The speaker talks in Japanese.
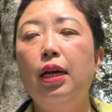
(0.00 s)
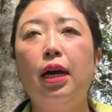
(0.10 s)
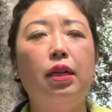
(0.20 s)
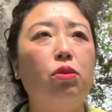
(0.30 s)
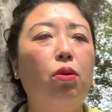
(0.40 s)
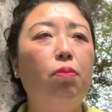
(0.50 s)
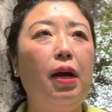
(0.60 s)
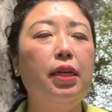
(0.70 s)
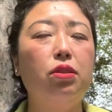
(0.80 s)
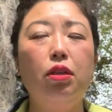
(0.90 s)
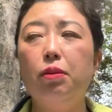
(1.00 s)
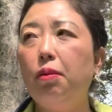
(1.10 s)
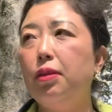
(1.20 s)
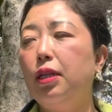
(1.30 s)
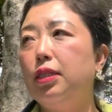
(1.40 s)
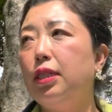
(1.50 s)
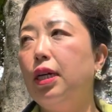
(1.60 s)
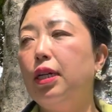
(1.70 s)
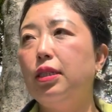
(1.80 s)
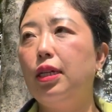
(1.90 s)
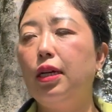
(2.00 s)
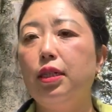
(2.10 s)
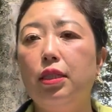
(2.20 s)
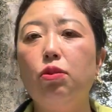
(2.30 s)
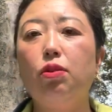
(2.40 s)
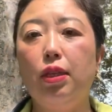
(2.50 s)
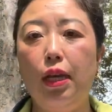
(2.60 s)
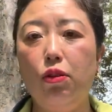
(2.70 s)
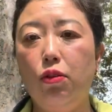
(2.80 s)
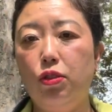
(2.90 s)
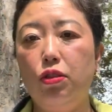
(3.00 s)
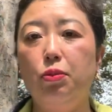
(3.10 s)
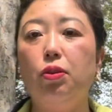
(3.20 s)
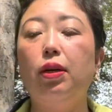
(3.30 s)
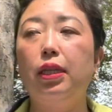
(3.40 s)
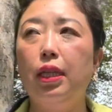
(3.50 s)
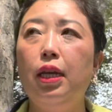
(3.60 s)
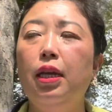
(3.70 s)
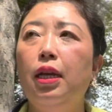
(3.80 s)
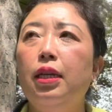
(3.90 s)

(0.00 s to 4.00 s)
あと、まあ、アイスクリーム食べたりしながら参加してるとかね、あの、ズームとかでね。